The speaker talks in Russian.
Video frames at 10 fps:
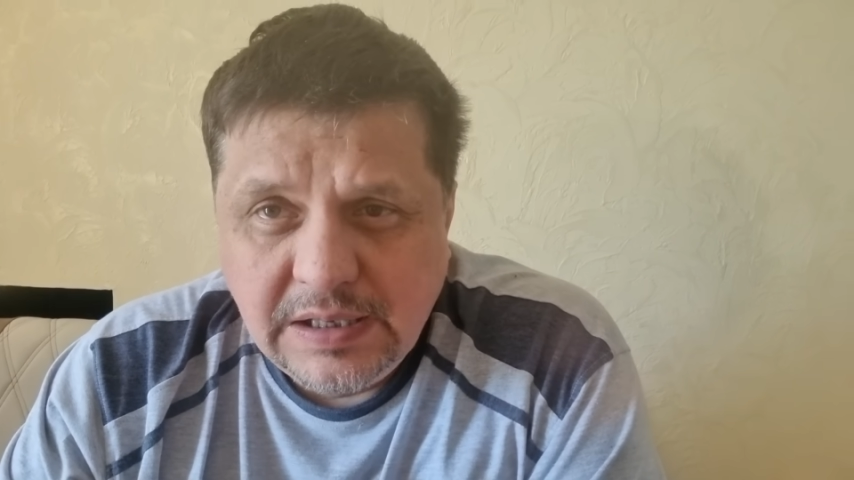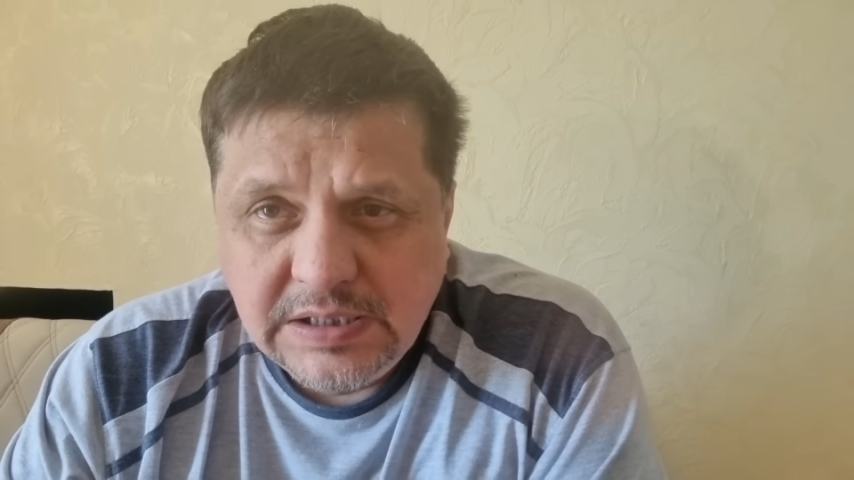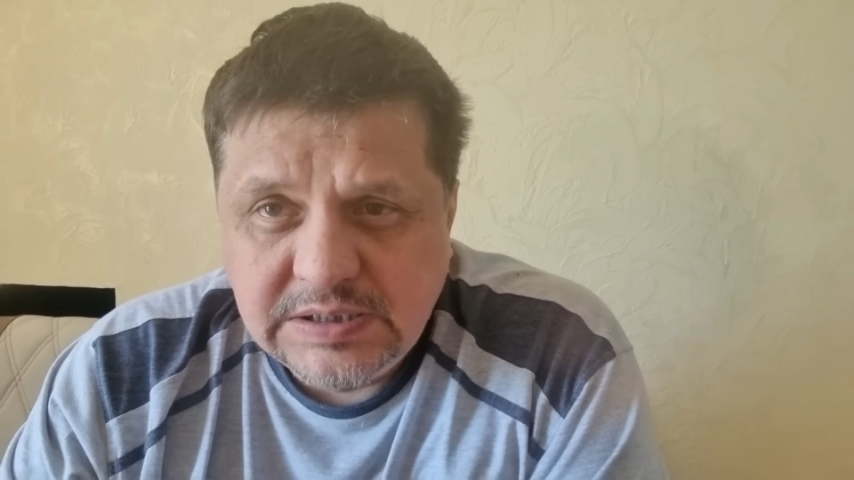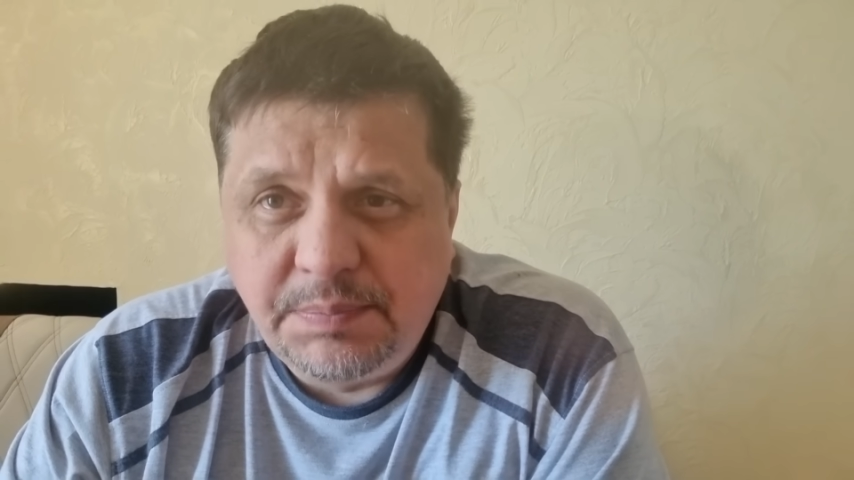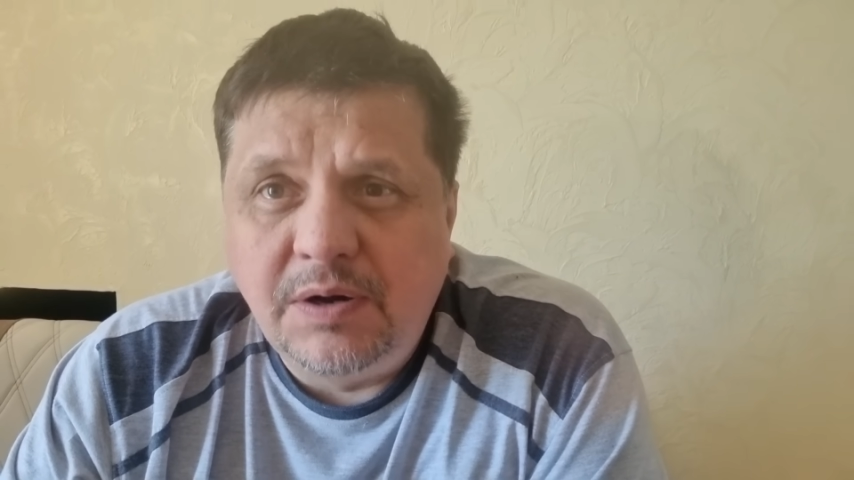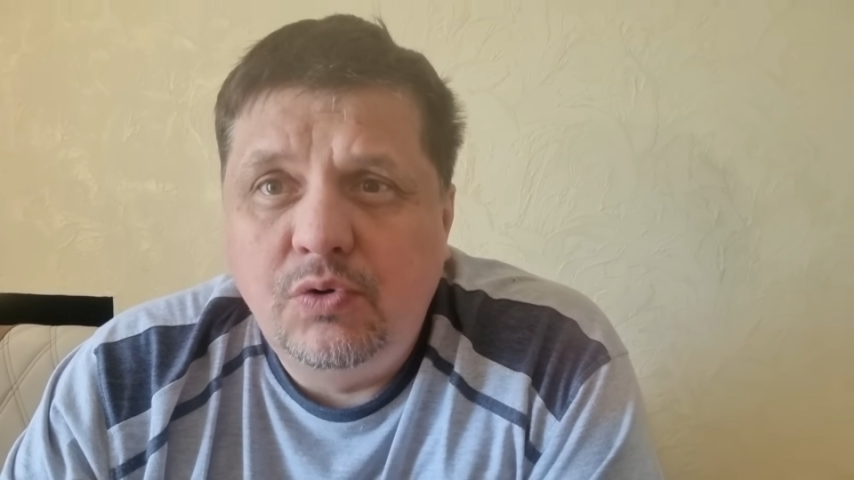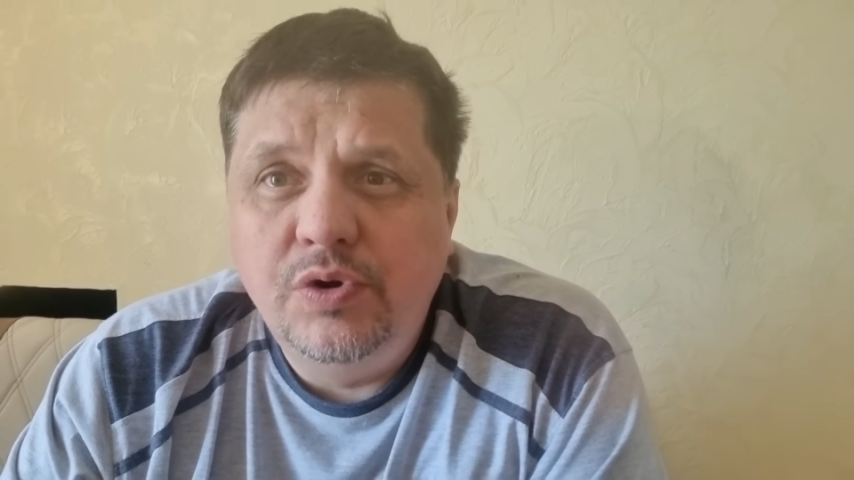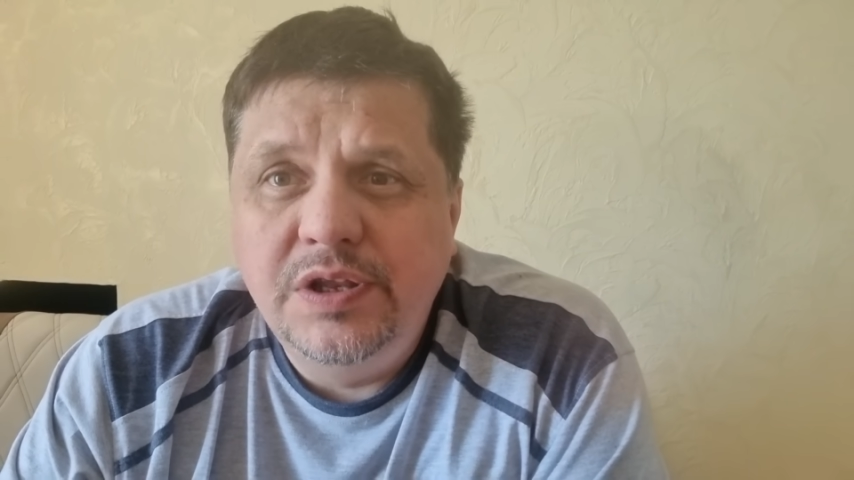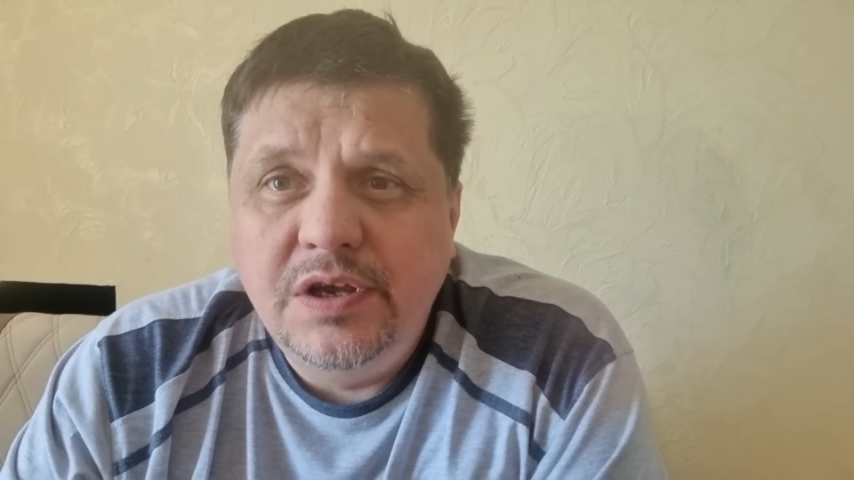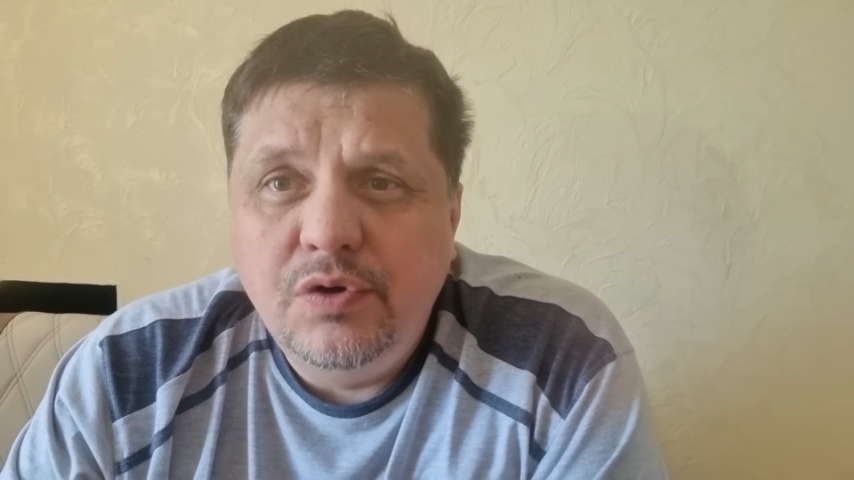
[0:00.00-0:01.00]

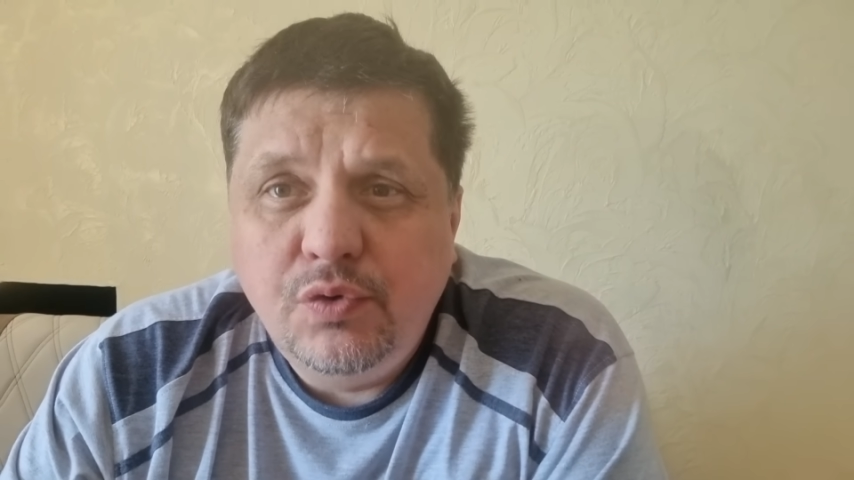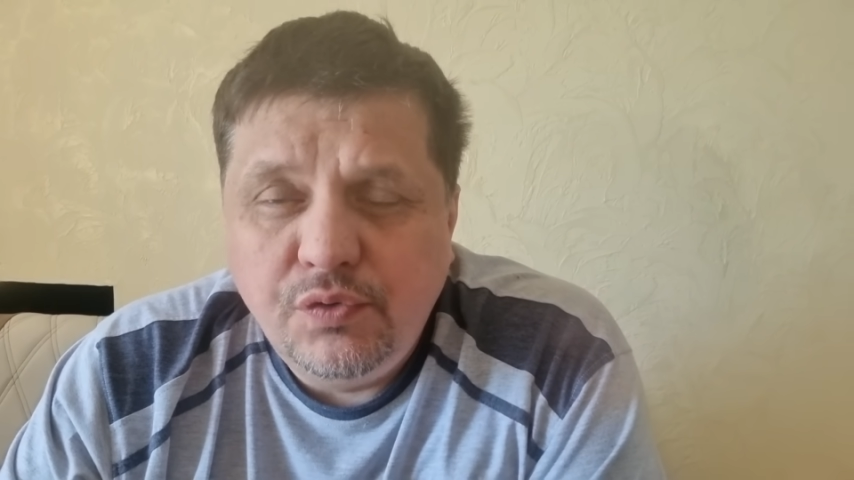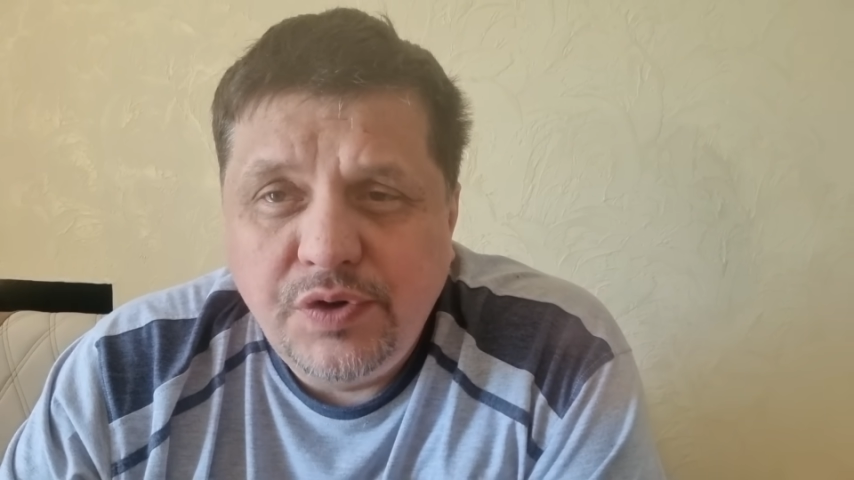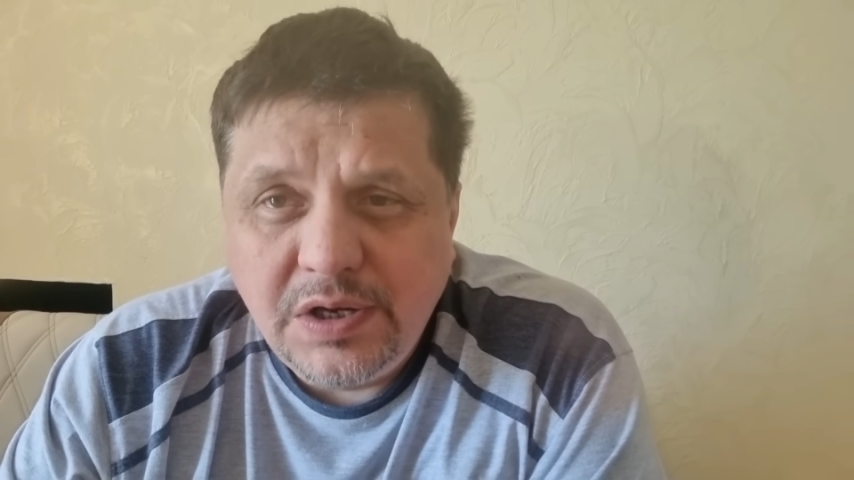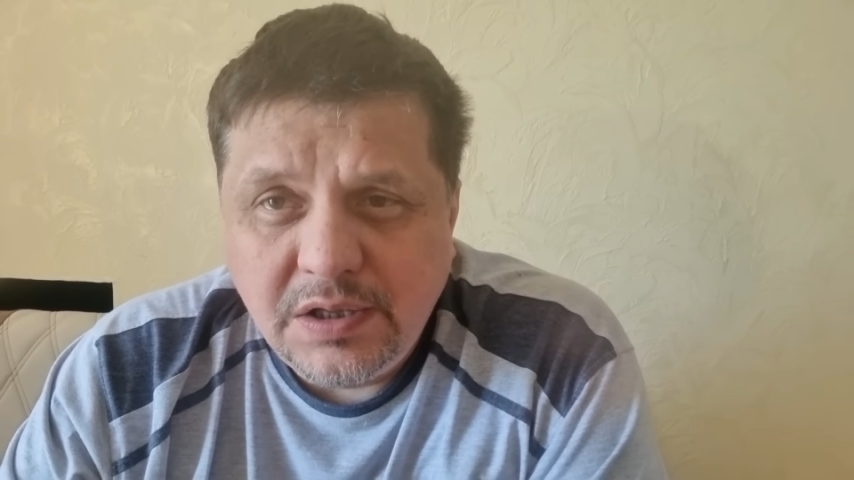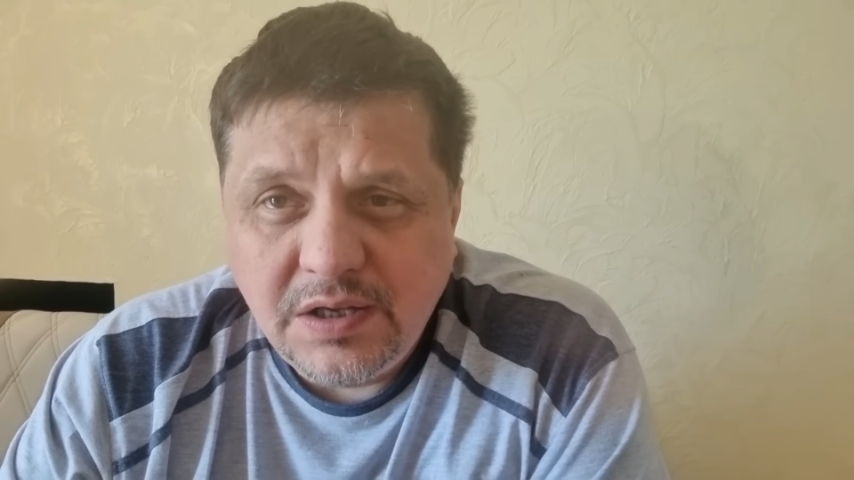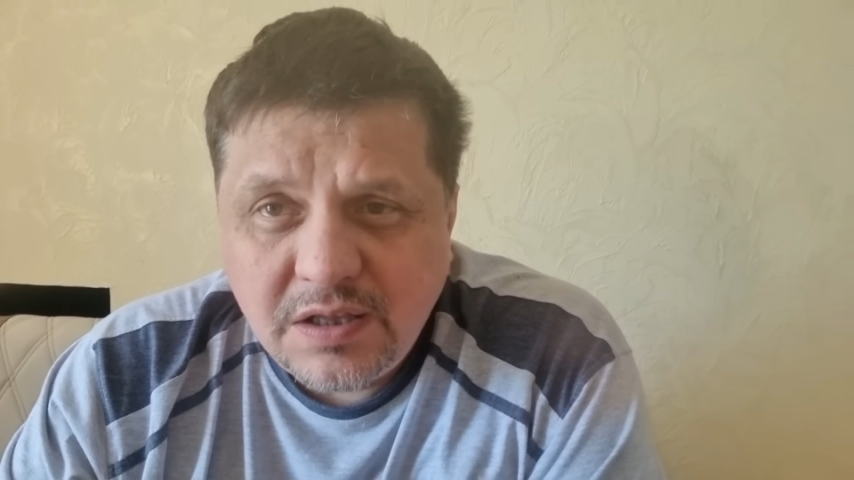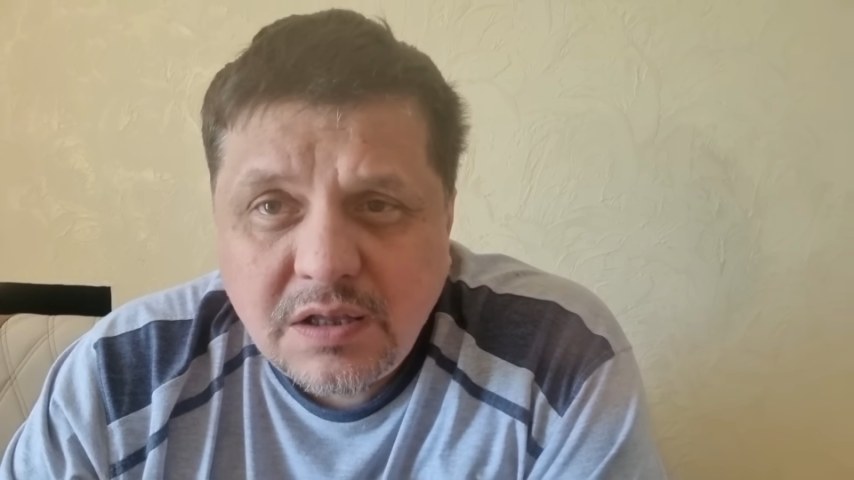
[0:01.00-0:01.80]
спокойный, уверенный